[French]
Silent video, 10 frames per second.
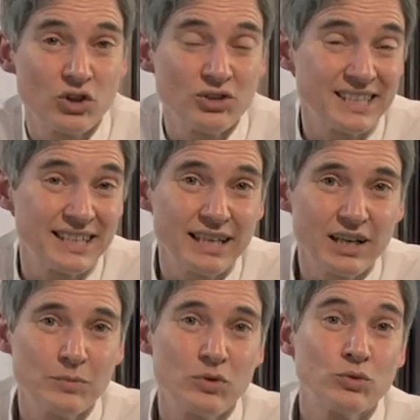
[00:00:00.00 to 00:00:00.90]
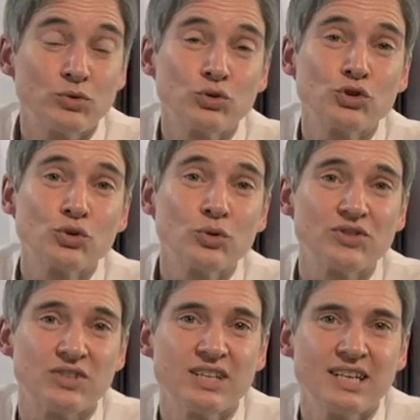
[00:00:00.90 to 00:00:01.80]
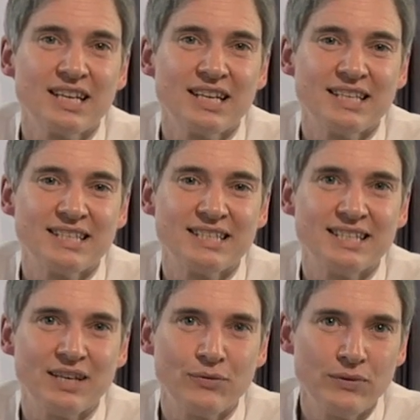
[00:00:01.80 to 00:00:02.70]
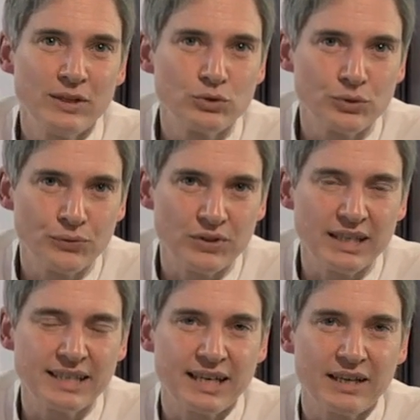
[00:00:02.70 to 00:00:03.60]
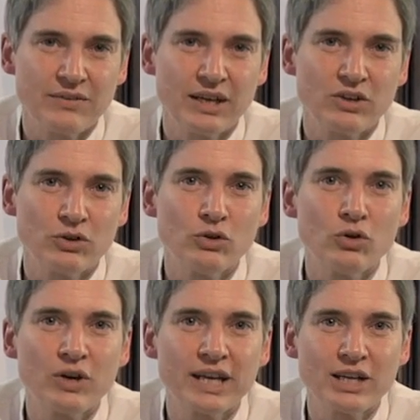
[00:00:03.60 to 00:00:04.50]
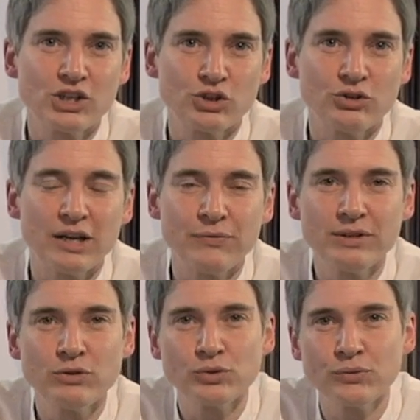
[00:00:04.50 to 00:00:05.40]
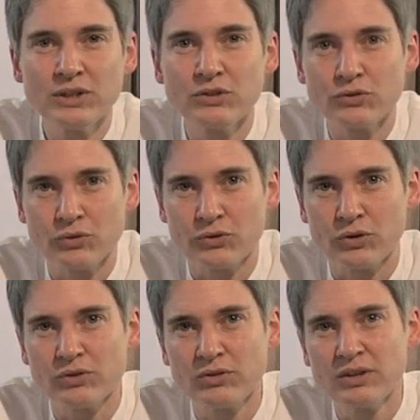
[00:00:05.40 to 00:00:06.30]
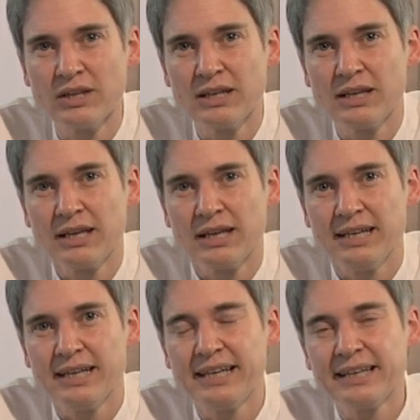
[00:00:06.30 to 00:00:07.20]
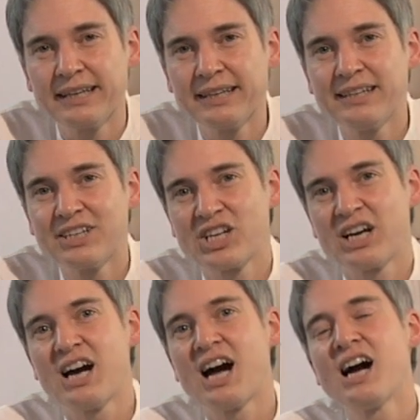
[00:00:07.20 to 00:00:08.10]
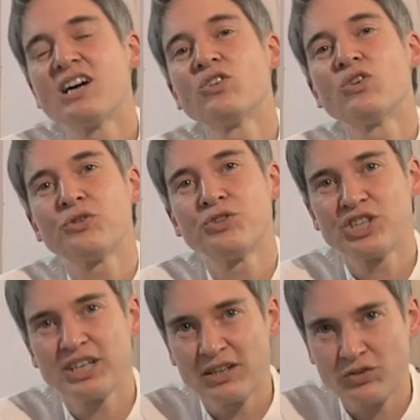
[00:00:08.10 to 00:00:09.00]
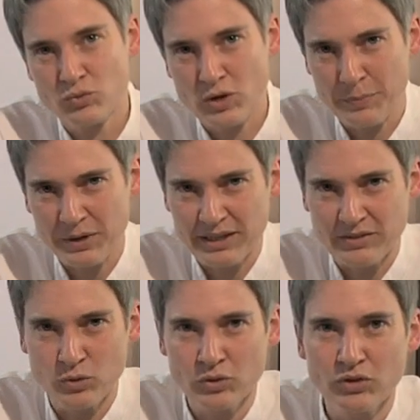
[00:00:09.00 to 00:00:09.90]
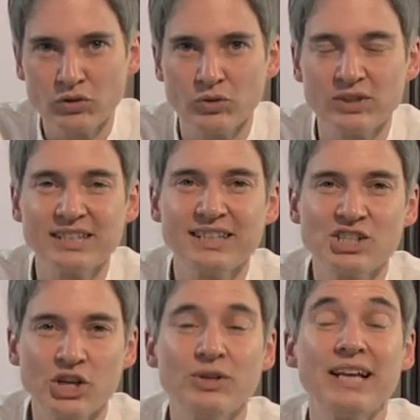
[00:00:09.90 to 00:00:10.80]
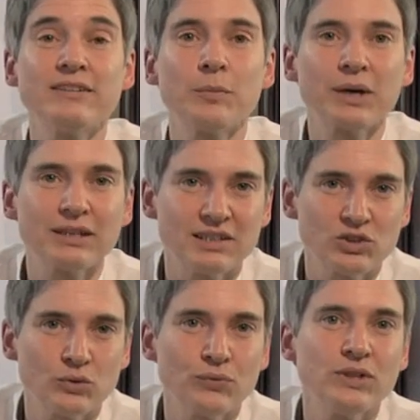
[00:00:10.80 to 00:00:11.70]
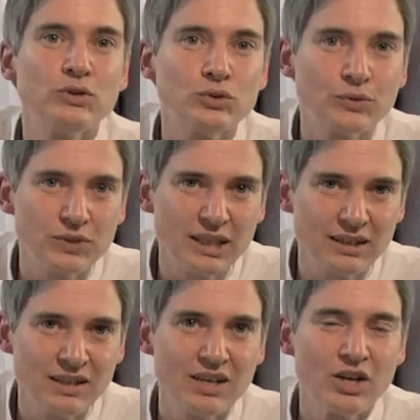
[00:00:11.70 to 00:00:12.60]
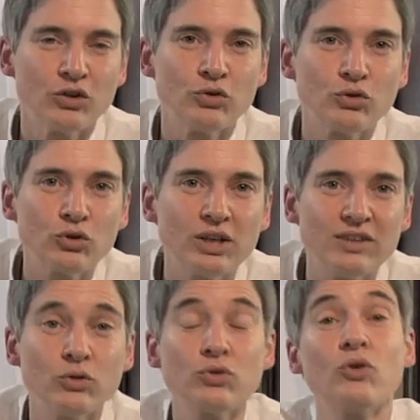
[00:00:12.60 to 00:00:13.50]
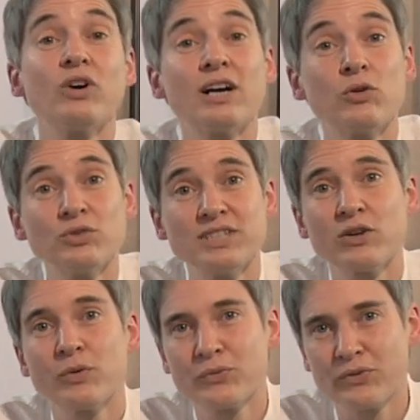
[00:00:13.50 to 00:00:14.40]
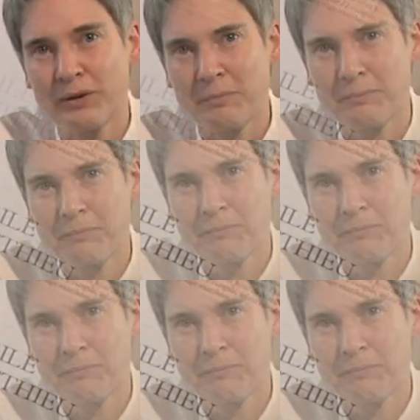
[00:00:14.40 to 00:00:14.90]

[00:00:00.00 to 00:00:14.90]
Jean, c'est carrément autre chose. C'est philosophique avec le langage de la philosophie de son temps. Il écrit déjà encore une génération après les autres, donc c'est déjà une interprétation philosophique de ce que les autres ont raconté comme fait.